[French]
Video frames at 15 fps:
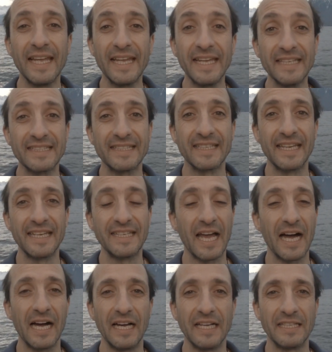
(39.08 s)
Et il y
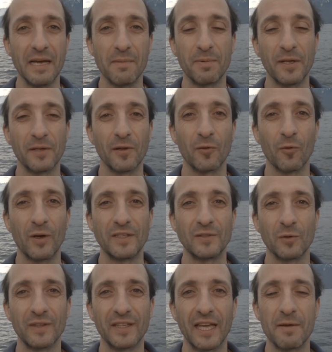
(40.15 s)
a, il y plein d'endroits qui
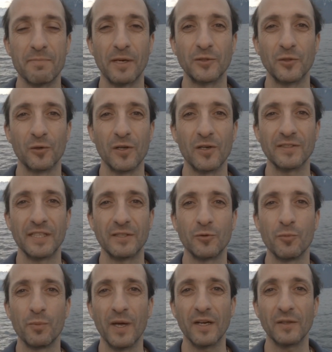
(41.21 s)
sont très passionnants, c'est
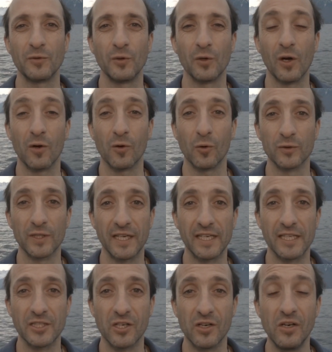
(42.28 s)
super de rencontrer
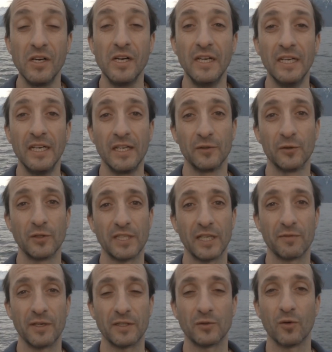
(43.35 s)
des gens de
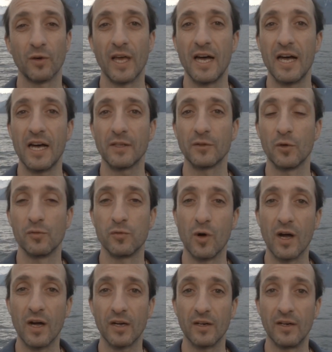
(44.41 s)
cette façon-là, de
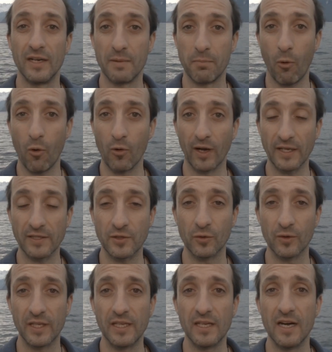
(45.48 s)
voir les
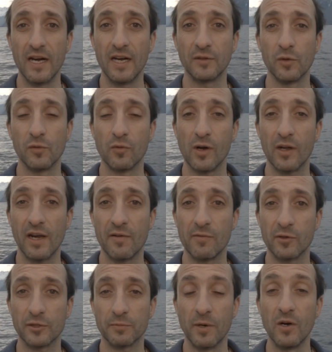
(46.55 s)
progressions qu'il y a, de voir
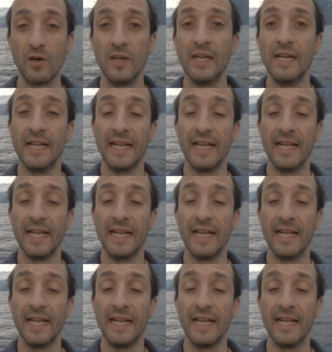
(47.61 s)
l'avancement.